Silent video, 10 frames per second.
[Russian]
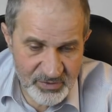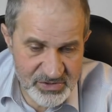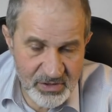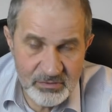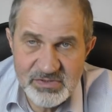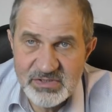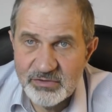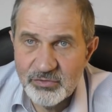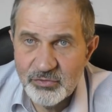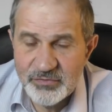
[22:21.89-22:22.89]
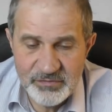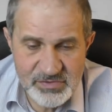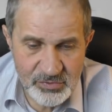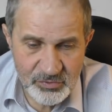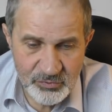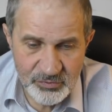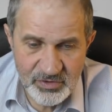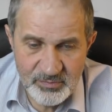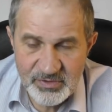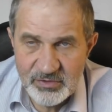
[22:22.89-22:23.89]
Пожалуйста, ноты,
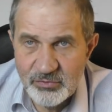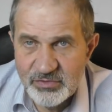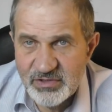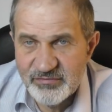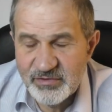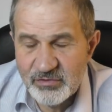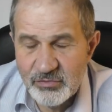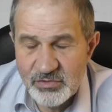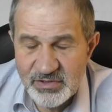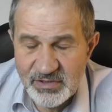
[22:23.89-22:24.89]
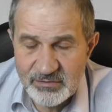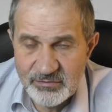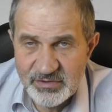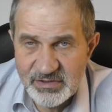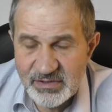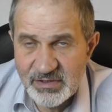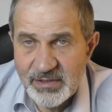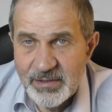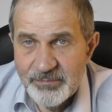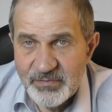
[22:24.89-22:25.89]
структурные продукты, автоколы, о которых я
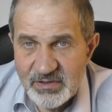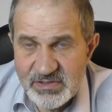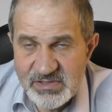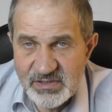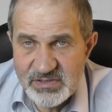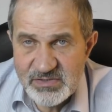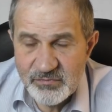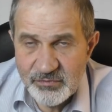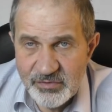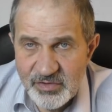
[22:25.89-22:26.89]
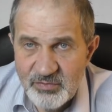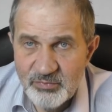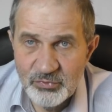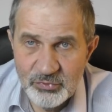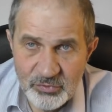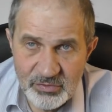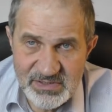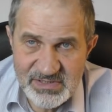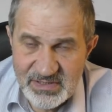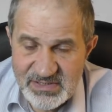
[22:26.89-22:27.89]
рассказываю и буду
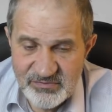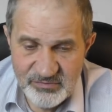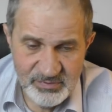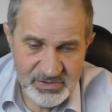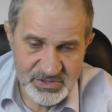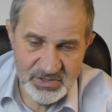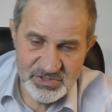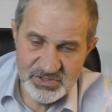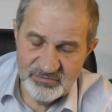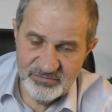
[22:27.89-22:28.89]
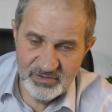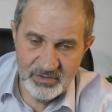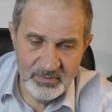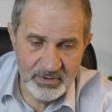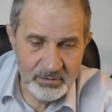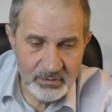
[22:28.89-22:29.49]
рассказывать в ближайшее время.